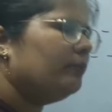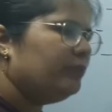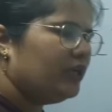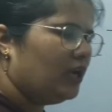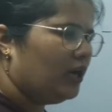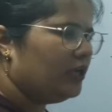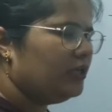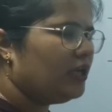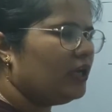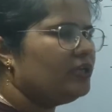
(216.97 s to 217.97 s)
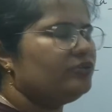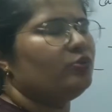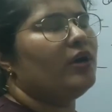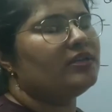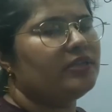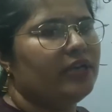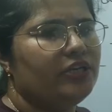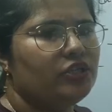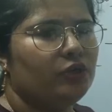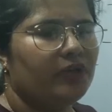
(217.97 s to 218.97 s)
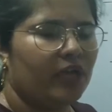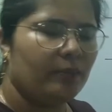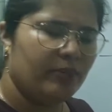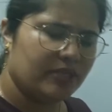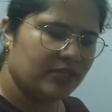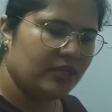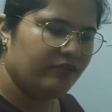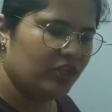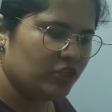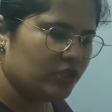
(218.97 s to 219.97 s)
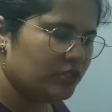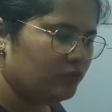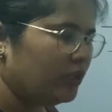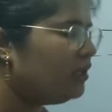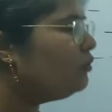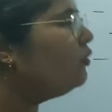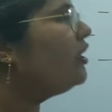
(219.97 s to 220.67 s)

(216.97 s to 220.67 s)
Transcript: लंबी कहानी है इसको ऐसे अरेंज क्यों किया गया बेसिक फीचर्स ये होता है इनको